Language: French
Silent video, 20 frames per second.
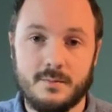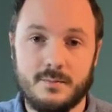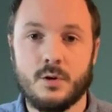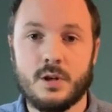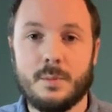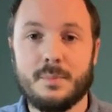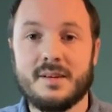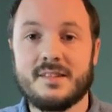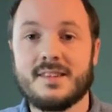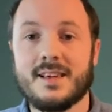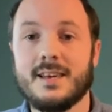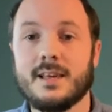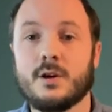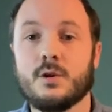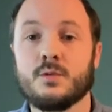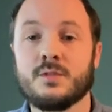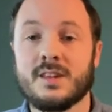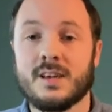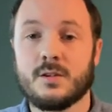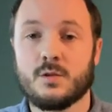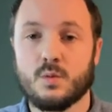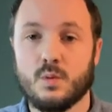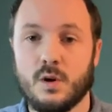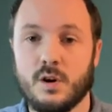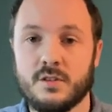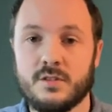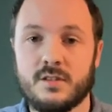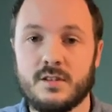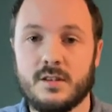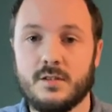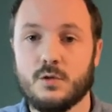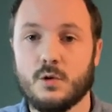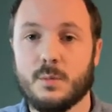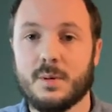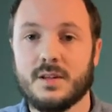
On appelle ça les context words, ils sont